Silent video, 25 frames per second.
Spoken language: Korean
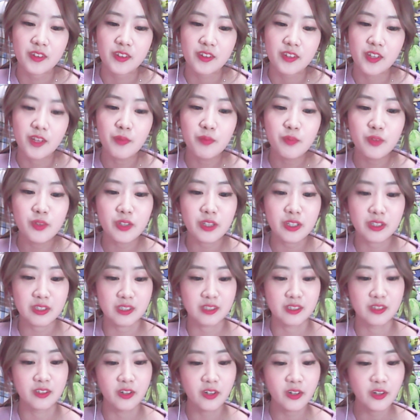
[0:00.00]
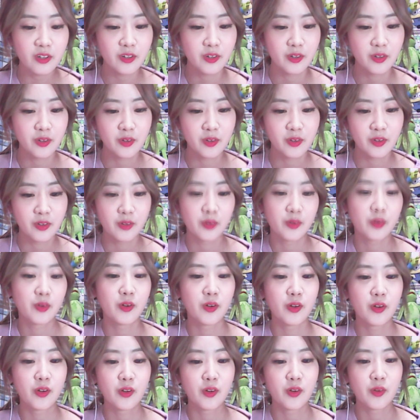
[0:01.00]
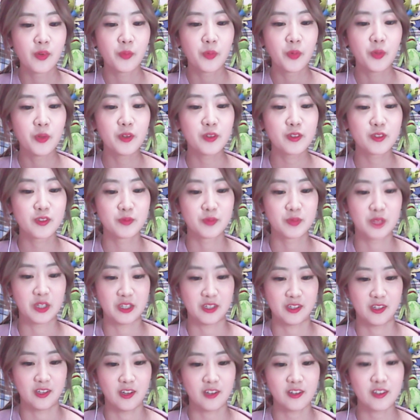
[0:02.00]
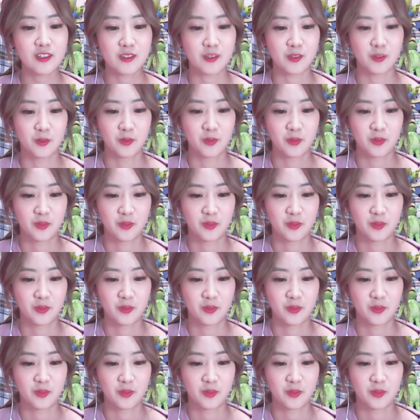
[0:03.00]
선물 같은 거 보내주면 되잖아. 맞죠?